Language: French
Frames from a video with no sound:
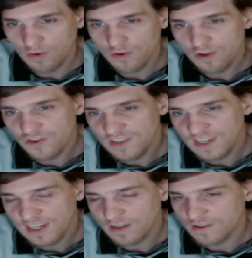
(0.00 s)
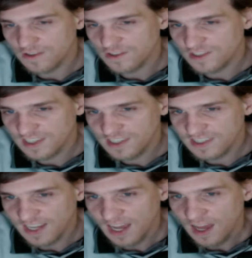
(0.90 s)
Au lieu de dire euh,
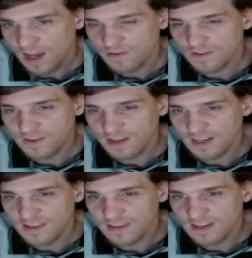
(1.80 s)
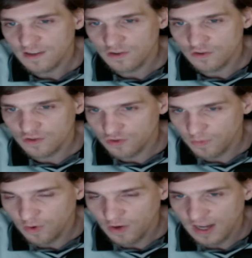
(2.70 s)
j'essaie, vous allez dire euh, je
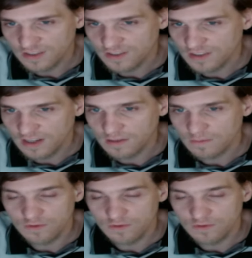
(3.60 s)
m'engage. Hein.